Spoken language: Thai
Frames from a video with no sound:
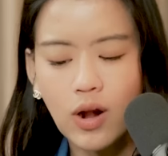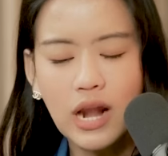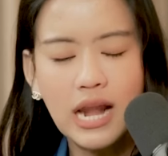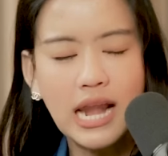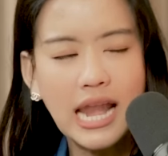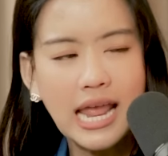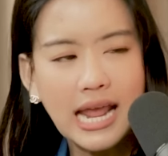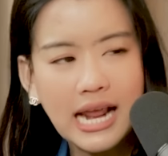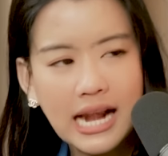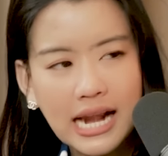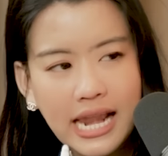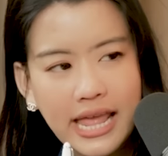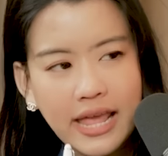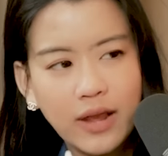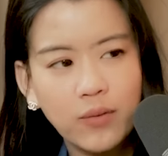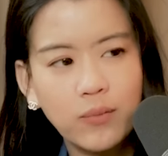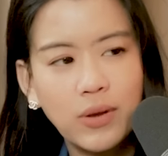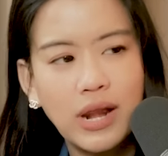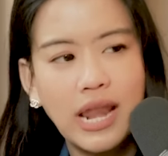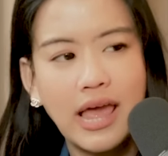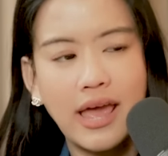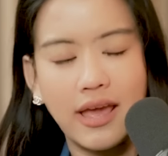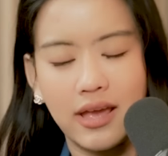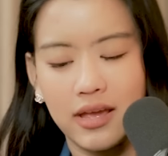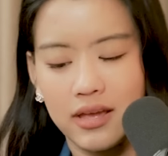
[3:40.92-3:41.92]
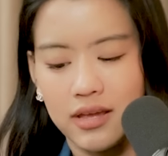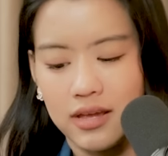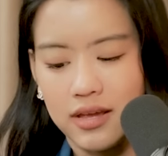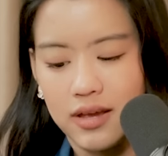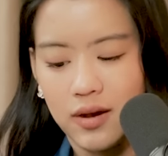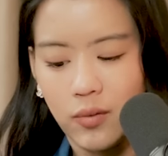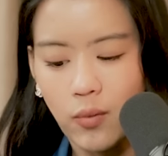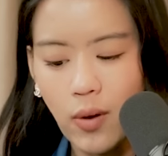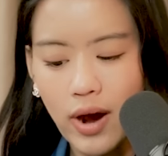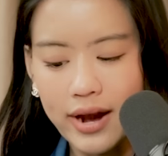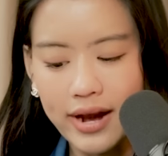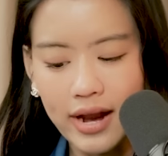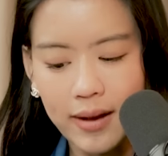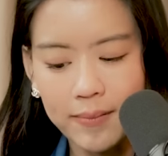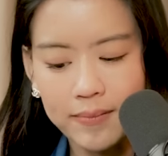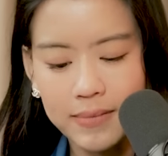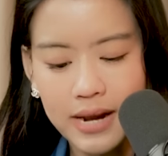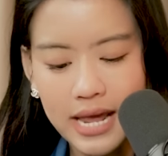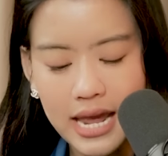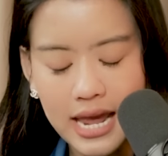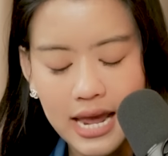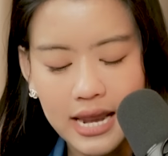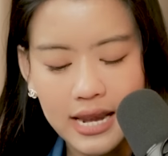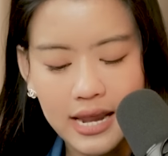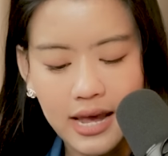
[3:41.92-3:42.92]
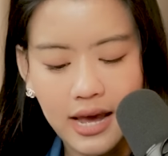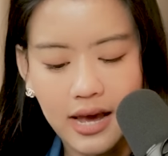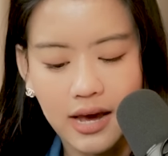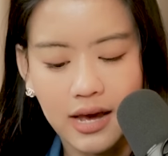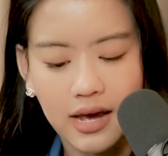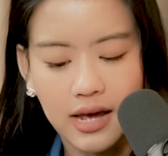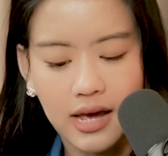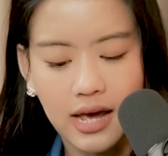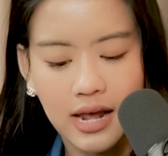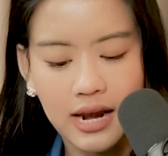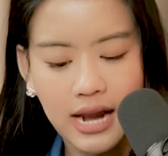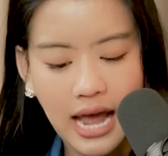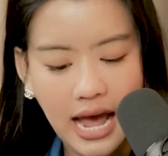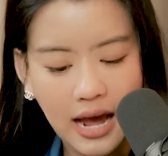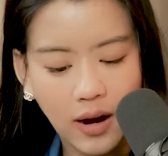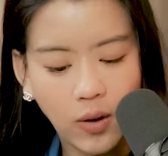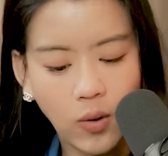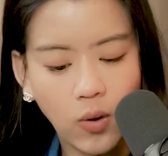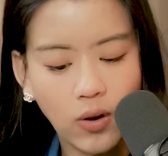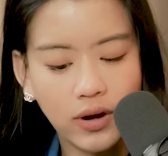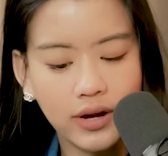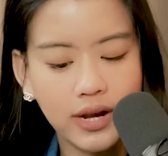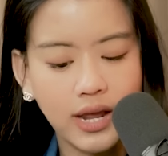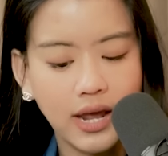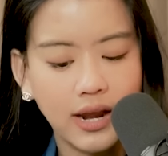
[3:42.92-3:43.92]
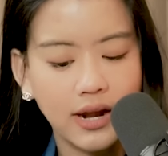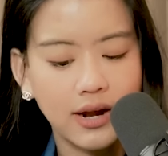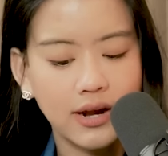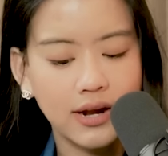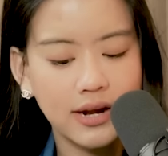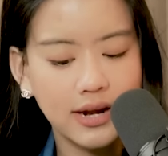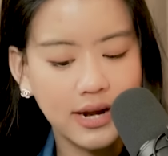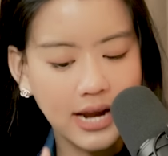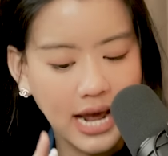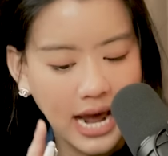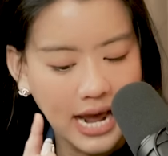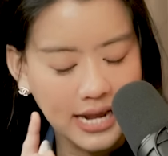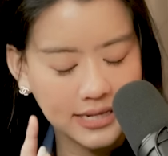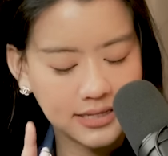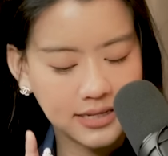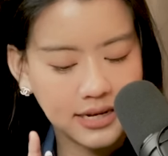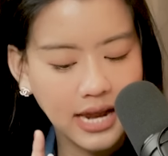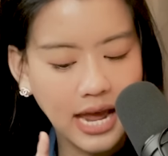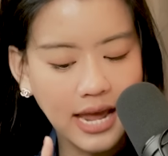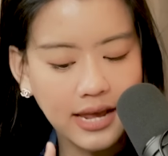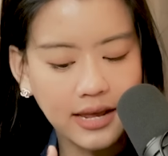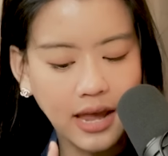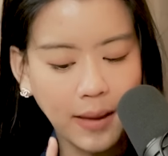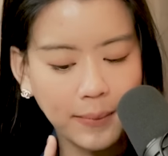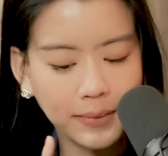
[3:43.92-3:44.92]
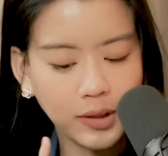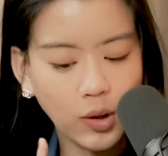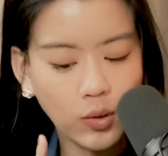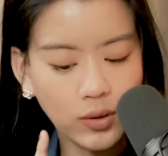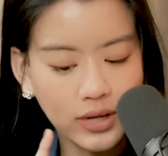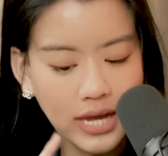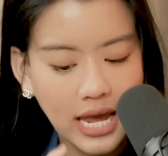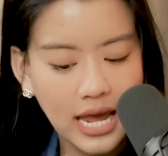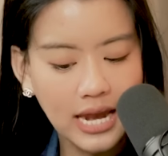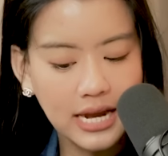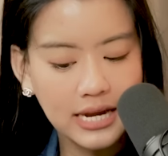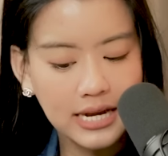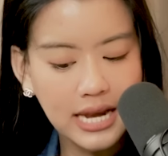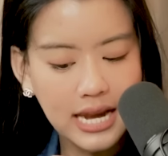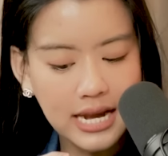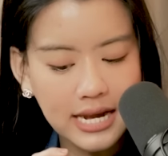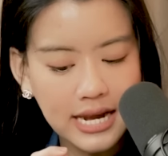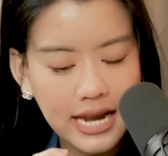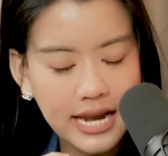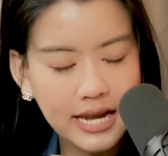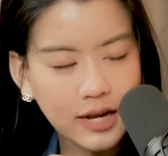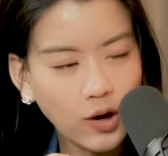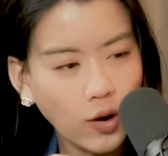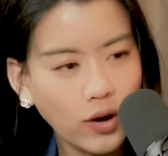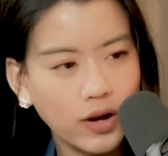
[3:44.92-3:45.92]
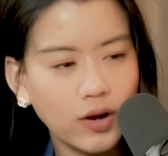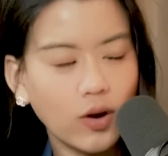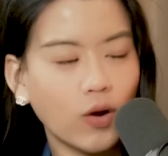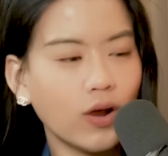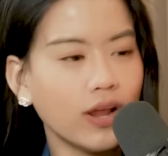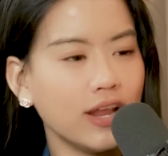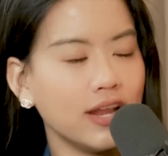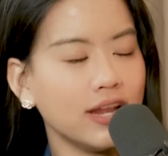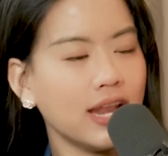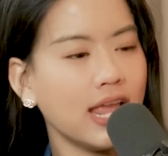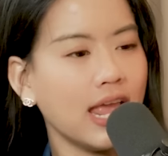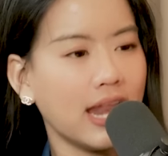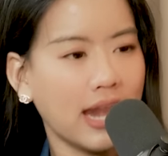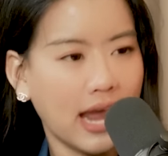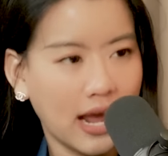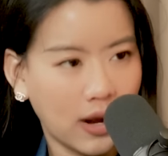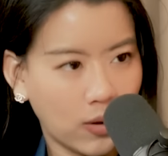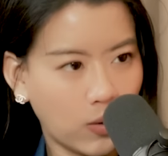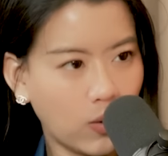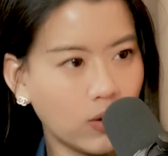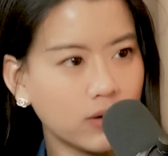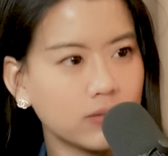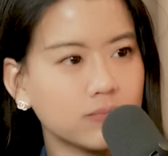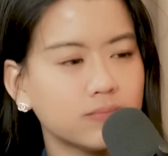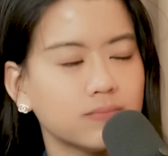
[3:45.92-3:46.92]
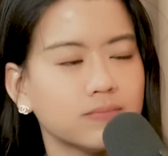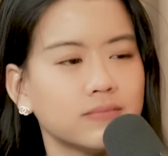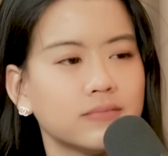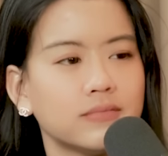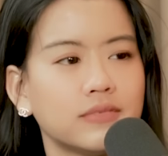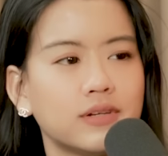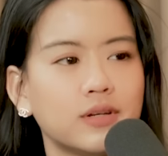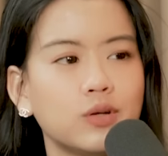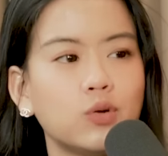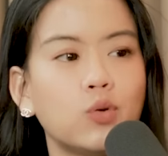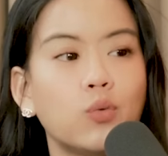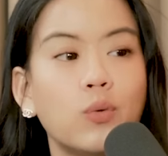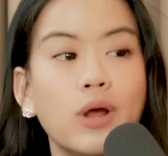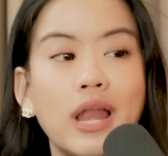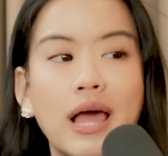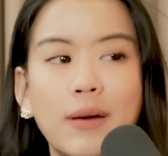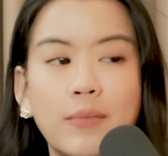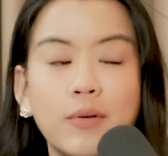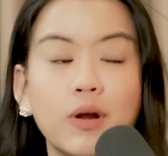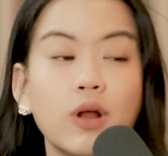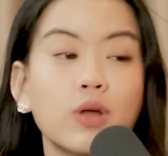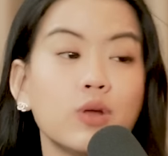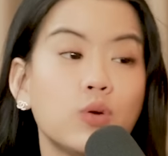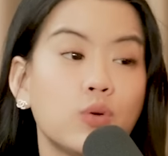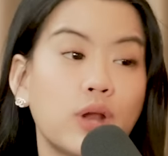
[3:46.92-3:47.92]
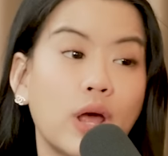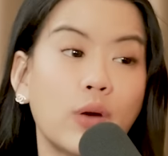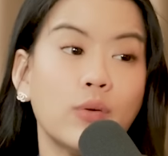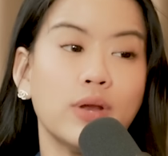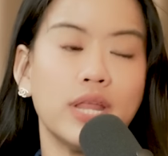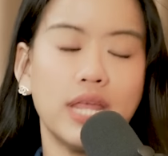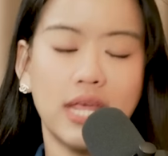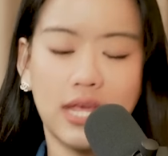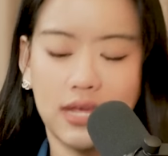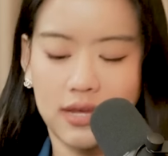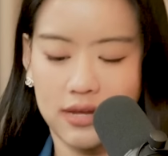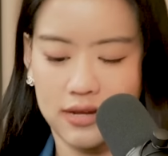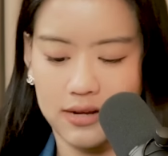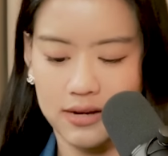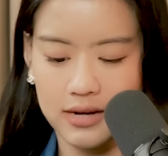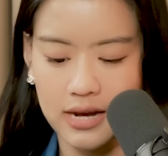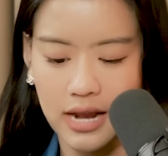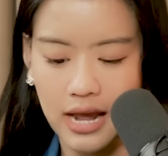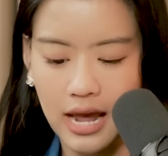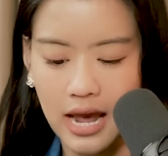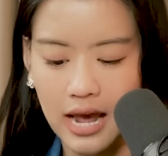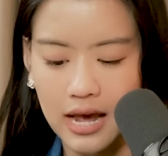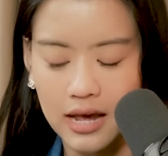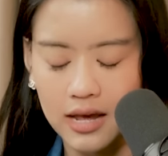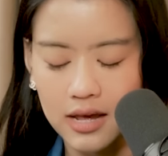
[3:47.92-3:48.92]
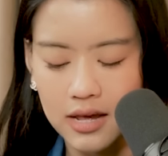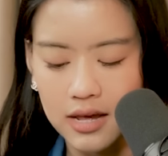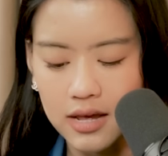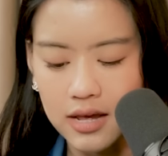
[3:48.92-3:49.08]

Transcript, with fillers: ก็เล็งๆไว้แล้วว่าทำเลเนี่ยอนาคตเนี่ยอาจจะได้แคปิตอลเกนนิดๆหน่อยๆในอนาคตดูไว้แล้วเพราะเราอยู่แถวนี้นะคะ